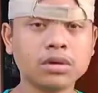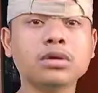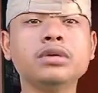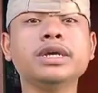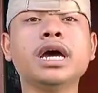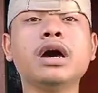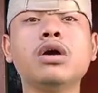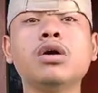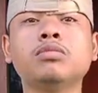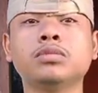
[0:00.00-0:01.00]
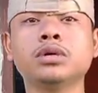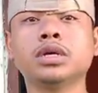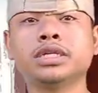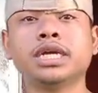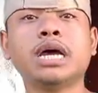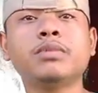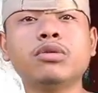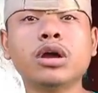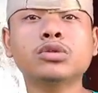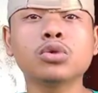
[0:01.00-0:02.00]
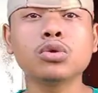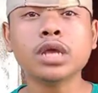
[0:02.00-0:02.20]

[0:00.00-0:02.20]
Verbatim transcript: Oh iya om, saya ambil uang dulu